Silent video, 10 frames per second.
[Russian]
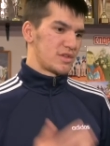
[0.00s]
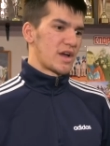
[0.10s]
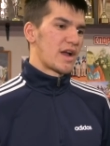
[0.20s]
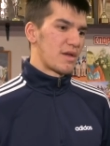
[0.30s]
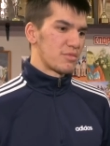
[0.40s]
и
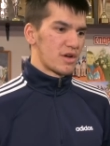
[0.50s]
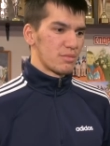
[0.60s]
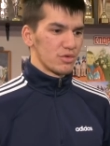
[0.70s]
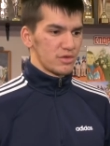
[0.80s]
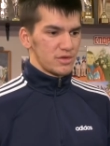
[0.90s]
ногами
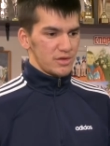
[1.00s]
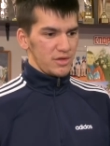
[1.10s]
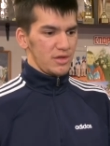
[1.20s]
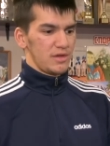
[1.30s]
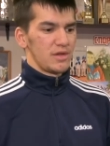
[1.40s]
работать,
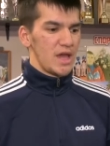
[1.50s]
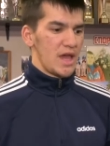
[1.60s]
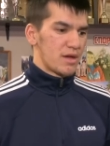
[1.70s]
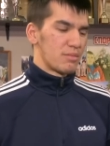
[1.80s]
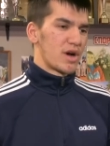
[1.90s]
и
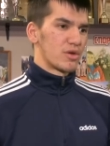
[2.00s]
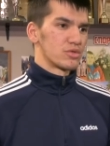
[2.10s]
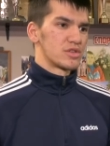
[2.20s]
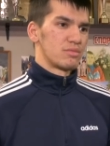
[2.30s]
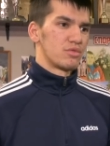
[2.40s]
бороться